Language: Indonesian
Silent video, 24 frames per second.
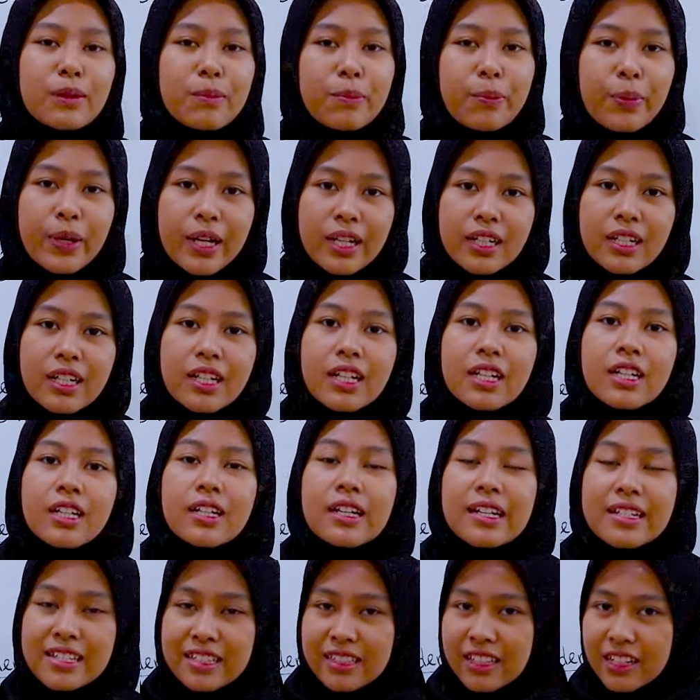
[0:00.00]
ke depan.
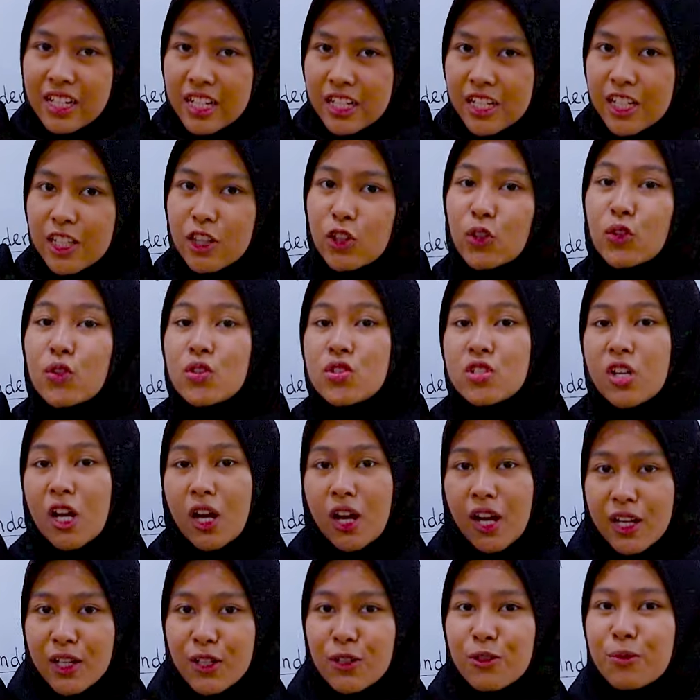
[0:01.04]
Setelah itu
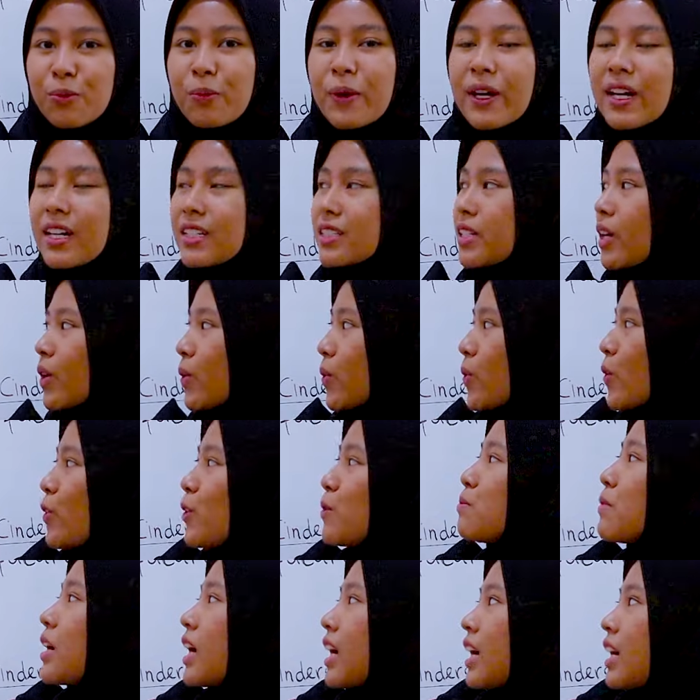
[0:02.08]
jangan lupa ada
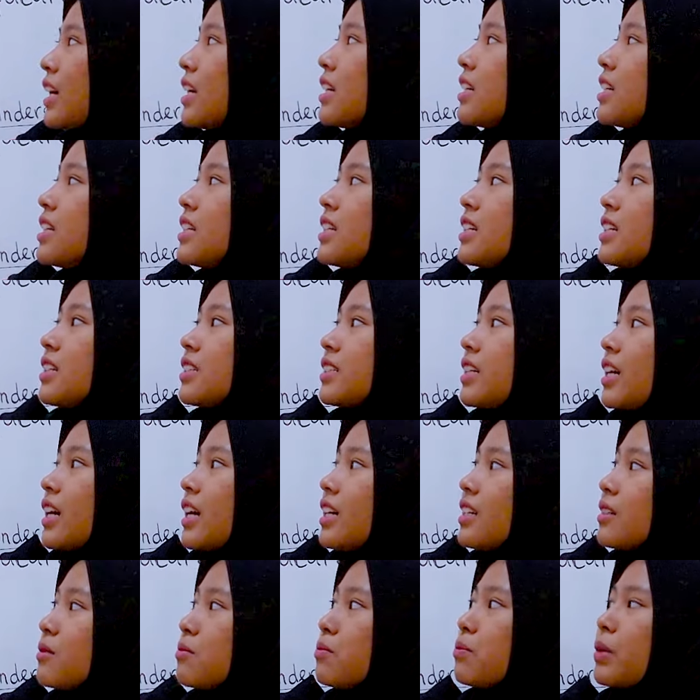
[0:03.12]
koma
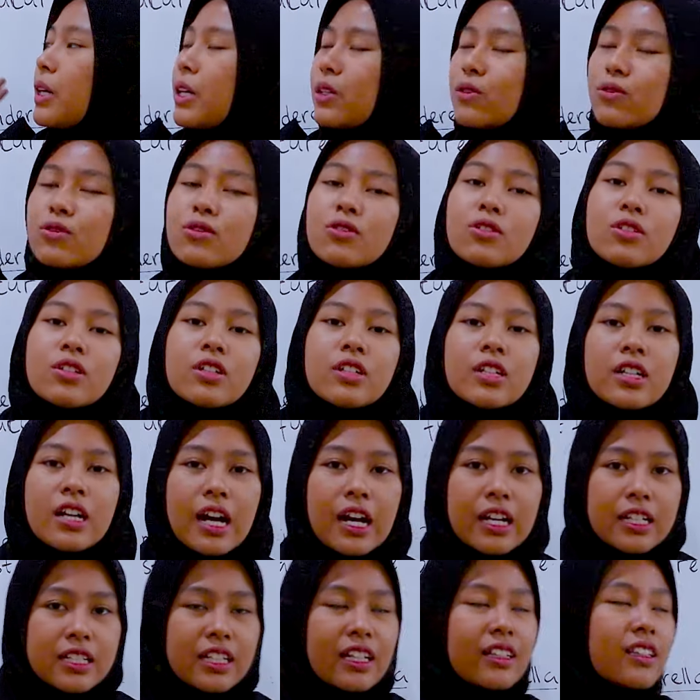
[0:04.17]
dan baru
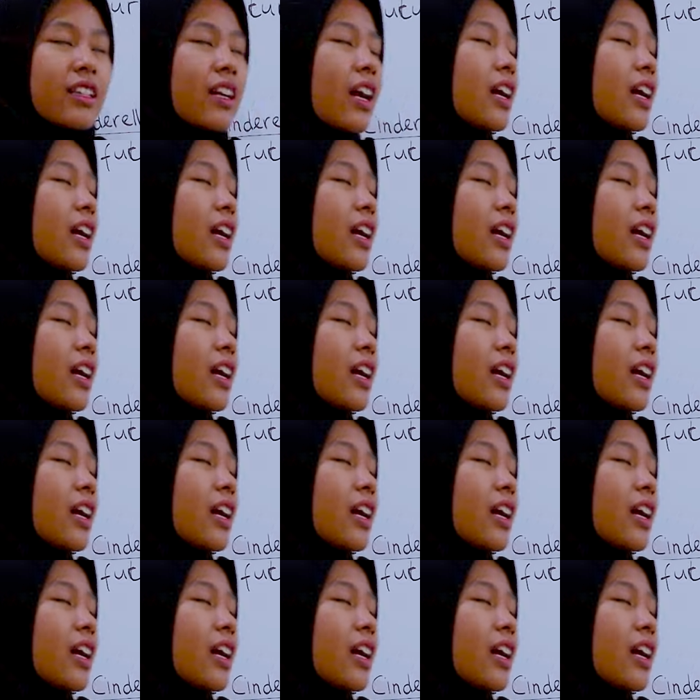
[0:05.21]
yang